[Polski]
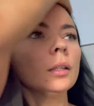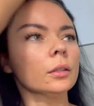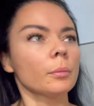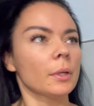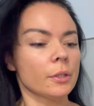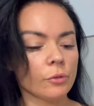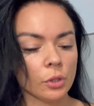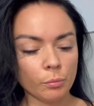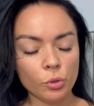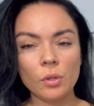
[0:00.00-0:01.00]
Dobra,
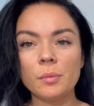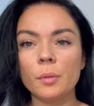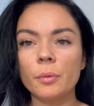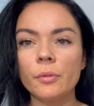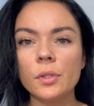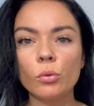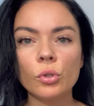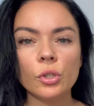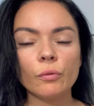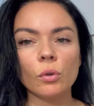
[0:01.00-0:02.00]
dziewczyny, przyszłam sobie
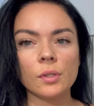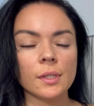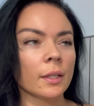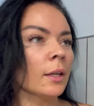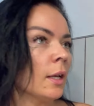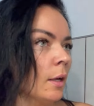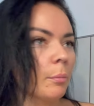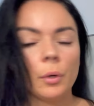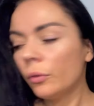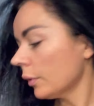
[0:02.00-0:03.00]
wysuszyć włosy.
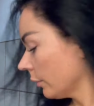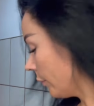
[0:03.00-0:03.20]
Powiem